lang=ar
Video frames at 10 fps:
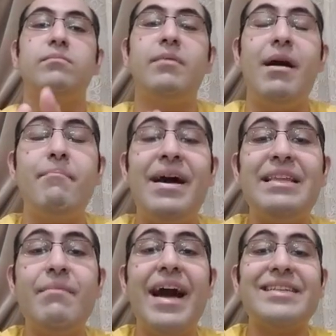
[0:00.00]
طبعا بعد
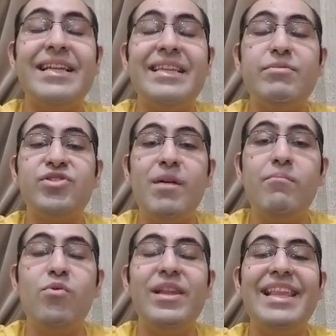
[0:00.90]
ما غسلت
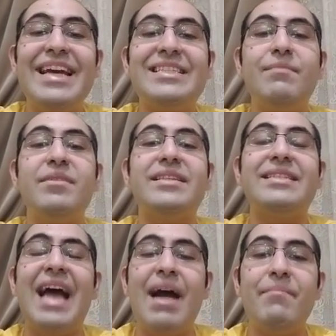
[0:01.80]
بالشامبو لازم
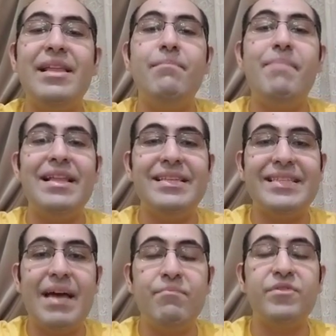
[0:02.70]
نستعمل
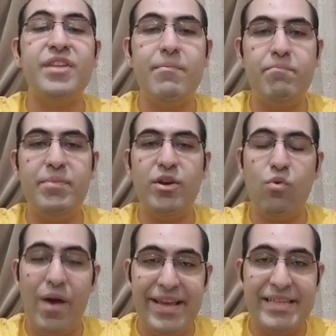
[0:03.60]
بلسم طبي
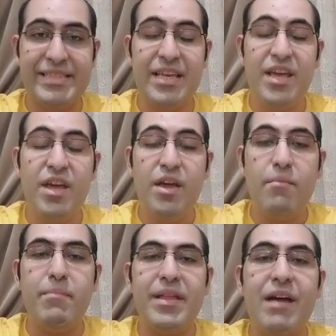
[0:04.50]
كويس
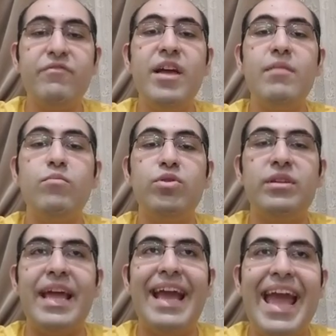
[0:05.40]
من افضل
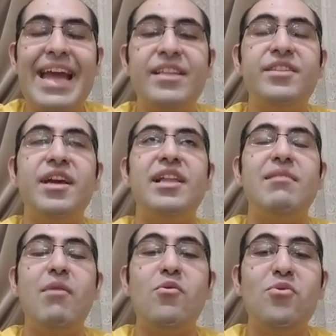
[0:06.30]
المنتجات اللي
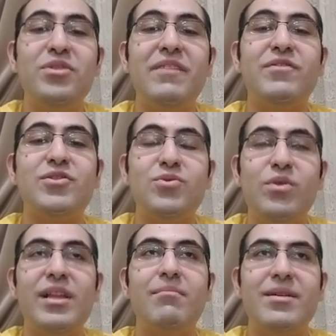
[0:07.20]
موجوده في
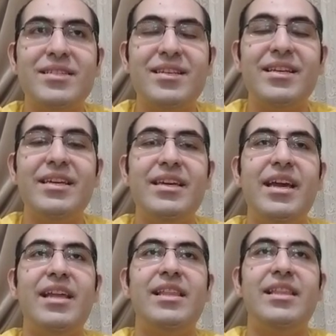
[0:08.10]
السوق المصري
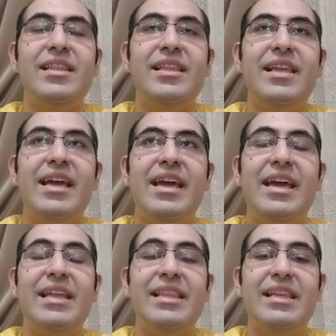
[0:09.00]

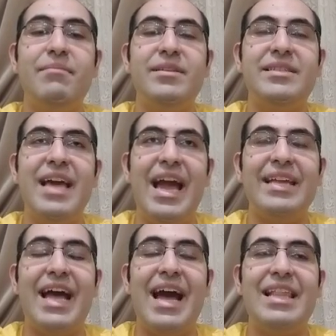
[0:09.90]
اللي,
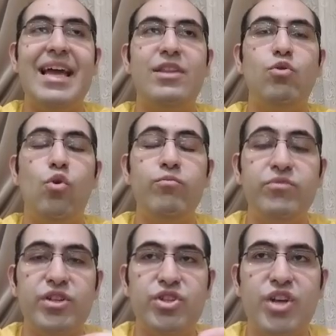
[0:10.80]
بتساعد على نعومه
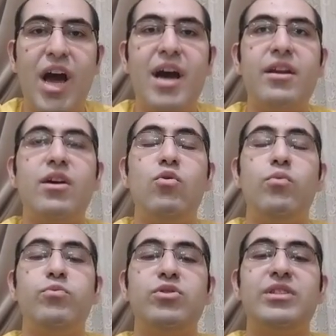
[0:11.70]
الشعر
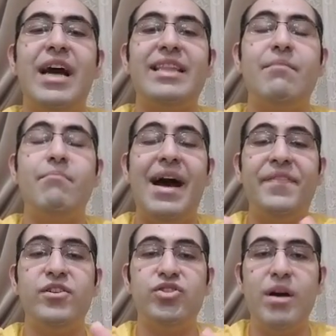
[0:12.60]
وبتستخدم
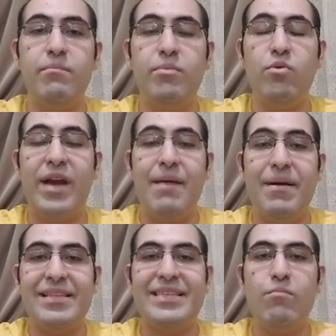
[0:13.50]
بعد الشامبو
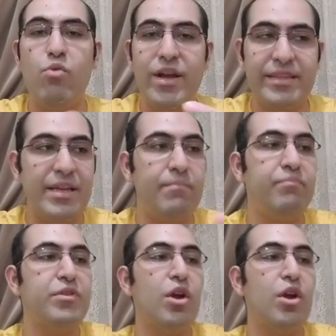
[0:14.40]
كبلسم مرطب